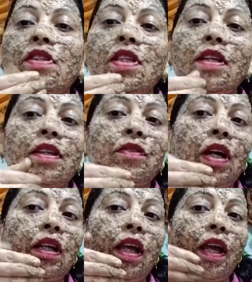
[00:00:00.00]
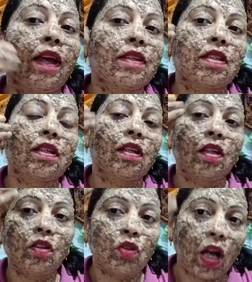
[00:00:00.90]
ये फिसलने वाला है ऐसे
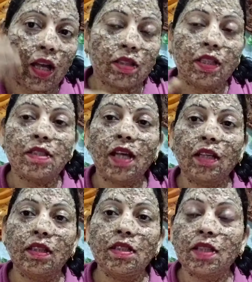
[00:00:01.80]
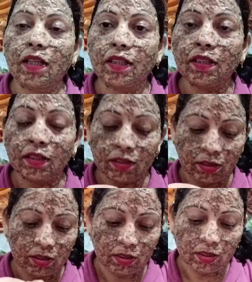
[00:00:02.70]
करेंगे तो हाथ के साथ ही सारा
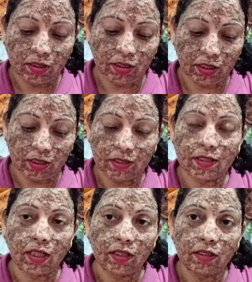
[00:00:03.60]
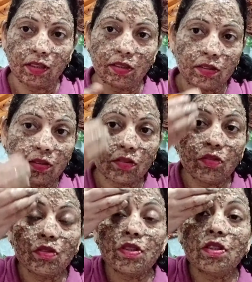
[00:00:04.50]
निकल जाएगा
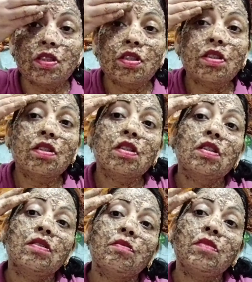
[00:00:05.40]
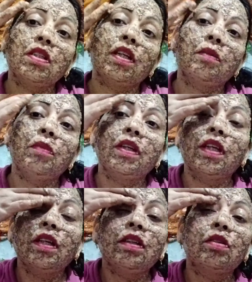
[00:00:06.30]
कुछ मिनट में
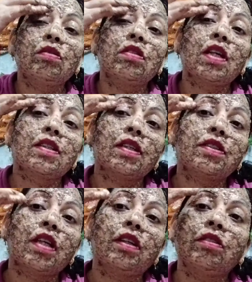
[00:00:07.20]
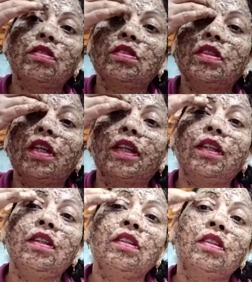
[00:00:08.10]
ये थोड़ा सा सेट हो
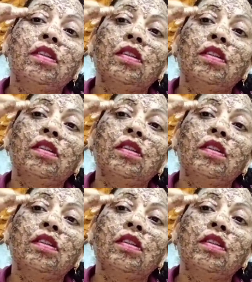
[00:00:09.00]
जाएगा